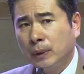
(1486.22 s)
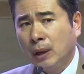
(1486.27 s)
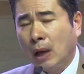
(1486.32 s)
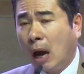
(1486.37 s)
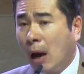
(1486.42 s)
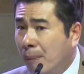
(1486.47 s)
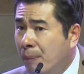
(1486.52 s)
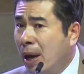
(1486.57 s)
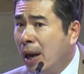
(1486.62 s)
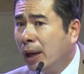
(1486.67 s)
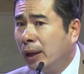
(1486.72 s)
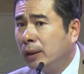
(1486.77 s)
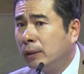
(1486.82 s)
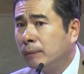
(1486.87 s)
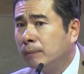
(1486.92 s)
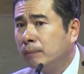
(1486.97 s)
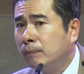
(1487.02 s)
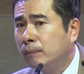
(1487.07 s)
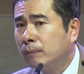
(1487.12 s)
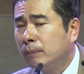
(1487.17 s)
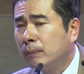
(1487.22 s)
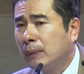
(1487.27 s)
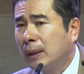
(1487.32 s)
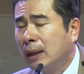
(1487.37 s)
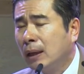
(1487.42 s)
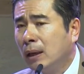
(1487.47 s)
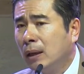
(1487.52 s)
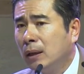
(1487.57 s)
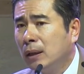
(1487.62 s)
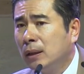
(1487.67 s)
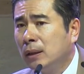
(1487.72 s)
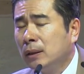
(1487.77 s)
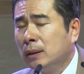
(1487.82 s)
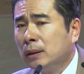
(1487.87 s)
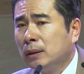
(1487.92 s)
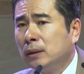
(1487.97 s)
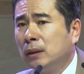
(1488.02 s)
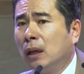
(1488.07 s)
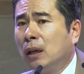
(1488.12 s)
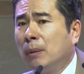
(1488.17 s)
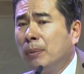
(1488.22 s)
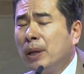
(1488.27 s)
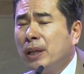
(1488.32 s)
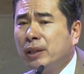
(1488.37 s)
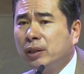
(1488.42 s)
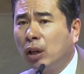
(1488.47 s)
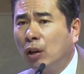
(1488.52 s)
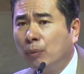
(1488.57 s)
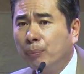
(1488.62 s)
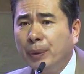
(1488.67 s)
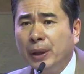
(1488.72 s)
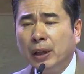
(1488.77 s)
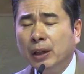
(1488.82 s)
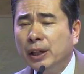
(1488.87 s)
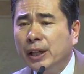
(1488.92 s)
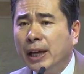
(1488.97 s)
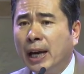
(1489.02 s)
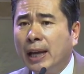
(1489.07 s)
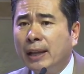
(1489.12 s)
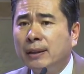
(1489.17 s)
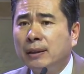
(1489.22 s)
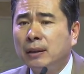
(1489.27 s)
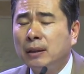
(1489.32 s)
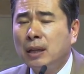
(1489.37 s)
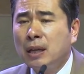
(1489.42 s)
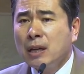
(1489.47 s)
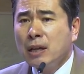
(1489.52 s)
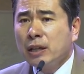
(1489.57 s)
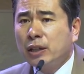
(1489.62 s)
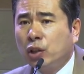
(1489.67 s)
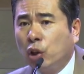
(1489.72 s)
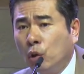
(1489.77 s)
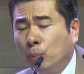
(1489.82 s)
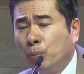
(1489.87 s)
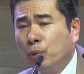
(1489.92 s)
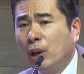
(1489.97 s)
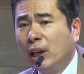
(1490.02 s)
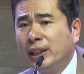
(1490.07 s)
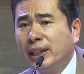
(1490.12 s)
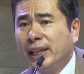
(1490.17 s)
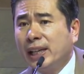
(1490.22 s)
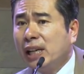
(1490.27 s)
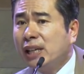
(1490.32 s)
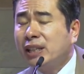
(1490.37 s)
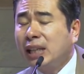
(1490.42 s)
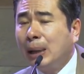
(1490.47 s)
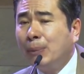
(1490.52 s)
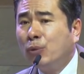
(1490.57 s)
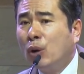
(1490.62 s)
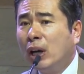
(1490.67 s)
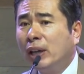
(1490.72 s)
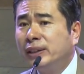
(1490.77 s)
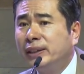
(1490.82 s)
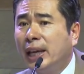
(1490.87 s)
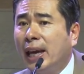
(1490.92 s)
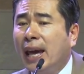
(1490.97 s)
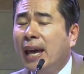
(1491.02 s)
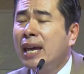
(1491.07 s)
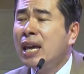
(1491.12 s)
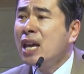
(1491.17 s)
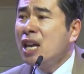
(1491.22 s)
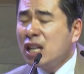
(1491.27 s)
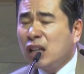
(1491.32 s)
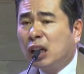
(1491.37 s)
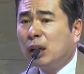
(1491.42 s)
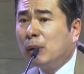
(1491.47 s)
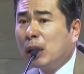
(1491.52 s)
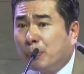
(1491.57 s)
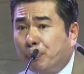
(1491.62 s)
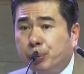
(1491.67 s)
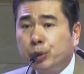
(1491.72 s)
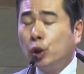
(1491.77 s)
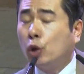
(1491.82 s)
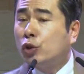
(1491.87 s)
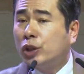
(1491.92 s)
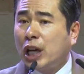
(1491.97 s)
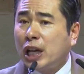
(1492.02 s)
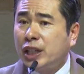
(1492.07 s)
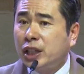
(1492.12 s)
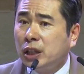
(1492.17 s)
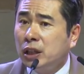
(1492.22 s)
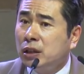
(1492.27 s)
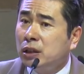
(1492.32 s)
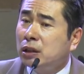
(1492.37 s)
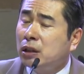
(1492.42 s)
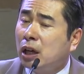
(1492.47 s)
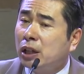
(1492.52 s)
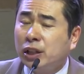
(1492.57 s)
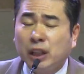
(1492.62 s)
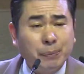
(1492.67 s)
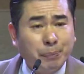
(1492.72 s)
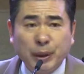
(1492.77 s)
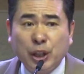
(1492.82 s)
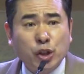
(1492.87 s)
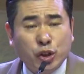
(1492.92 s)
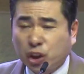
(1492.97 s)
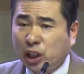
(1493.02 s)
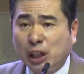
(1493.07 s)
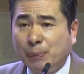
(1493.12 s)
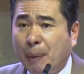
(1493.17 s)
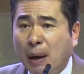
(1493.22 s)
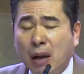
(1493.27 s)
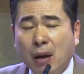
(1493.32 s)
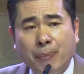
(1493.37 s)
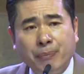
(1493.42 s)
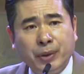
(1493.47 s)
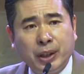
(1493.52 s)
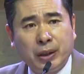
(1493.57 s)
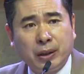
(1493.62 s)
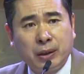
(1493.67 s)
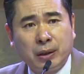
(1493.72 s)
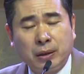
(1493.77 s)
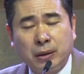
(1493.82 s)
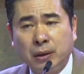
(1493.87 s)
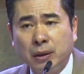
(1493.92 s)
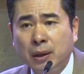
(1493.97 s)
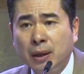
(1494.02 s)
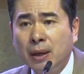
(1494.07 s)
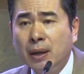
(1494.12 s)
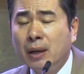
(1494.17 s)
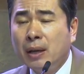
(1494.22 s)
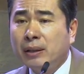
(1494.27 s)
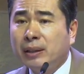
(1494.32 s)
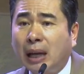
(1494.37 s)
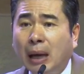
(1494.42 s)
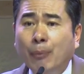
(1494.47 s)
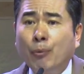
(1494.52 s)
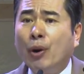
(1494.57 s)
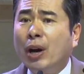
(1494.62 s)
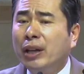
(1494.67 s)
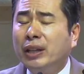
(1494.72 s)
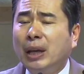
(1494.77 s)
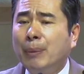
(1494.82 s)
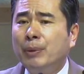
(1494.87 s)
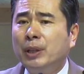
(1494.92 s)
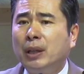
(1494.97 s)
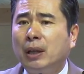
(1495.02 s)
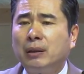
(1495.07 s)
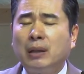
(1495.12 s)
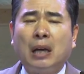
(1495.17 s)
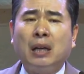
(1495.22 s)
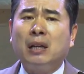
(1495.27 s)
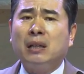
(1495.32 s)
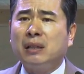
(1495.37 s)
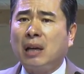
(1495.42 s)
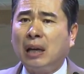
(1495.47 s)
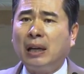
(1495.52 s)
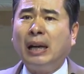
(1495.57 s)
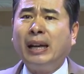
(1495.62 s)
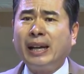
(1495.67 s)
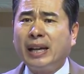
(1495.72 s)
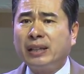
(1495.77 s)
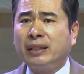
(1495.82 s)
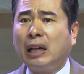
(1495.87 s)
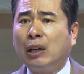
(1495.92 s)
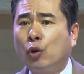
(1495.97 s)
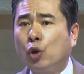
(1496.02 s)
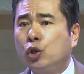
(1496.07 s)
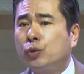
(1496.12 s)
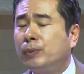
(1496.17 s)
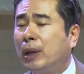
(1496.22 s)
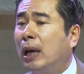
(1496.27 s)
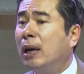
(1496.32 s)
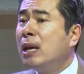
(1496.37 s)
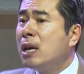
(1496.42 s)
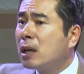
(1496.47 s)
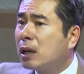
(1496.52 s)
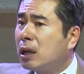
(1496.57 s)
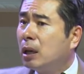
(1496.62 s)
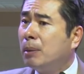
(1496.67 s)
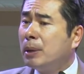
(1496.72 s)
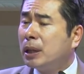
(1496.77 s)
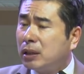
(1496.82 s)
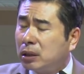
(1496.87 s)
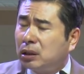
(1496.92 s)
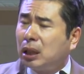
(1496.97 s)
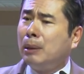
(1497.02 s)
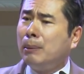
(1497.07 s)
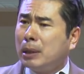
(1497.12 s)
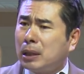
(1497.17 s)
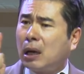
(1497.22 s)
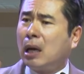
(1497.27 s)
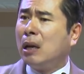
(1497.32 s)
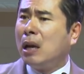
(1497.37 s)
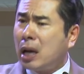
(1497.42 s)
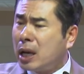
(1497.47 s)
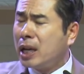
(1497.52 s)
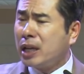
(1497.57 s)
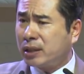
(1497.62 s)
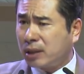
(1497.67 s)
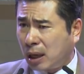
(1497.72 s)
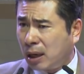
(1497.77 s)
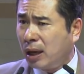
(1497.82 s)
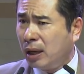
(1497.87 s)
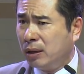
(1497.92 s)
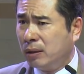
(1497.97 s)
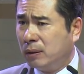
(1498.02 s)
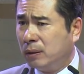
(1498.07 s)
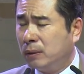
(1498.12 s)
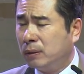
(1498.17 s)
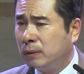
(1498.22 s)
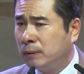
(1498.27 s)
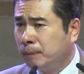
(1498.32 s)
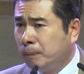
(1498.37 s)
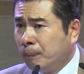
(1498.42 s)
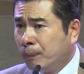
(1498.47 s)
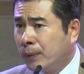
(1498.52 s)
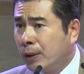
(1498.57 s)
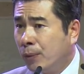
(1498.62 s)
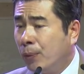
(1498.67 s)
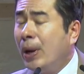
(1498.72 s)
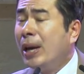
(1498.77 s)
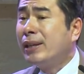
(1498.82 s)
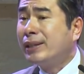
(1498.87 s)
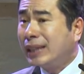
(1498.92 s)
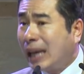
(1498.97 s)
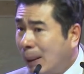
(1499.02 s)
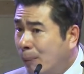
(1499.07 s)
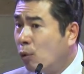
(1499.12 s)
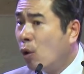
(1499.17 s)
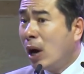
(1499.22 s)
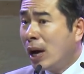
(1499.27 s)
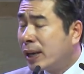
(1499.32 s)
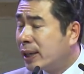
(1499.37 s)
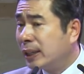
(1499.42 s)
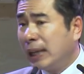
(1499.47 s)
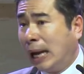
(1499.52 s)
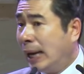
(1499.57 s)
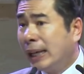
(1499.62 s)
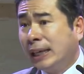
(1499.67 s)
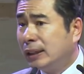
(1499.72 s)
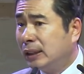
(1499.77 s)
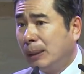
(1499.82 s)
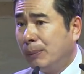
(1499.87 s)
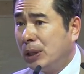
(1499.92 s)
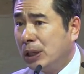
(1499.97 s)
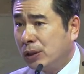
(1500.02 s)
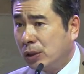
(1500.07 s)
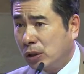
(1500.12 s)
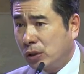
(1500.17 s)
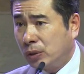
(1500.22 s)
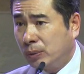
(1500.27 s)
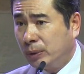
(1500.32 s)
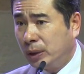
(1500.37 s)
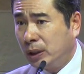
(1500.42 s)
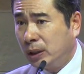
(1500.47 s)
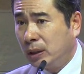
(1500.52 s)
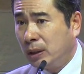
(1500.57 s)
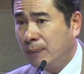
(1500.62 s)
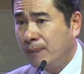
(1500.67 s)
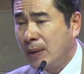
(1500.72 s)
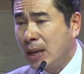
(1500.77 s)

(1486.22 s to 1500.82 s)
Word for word: 아멘. 여러분 성빈을 위한 성부가 되기를 사모할 때 여러분을 부욕케 하시는 것을 믿으시길 바랍니다. 사모해야 됩니다. 나는 가난하게 살고 싶다. 그러면 그 사람은 가난하게 살아요. 왜? 사모하지 않았기 때문에 그렇습니다.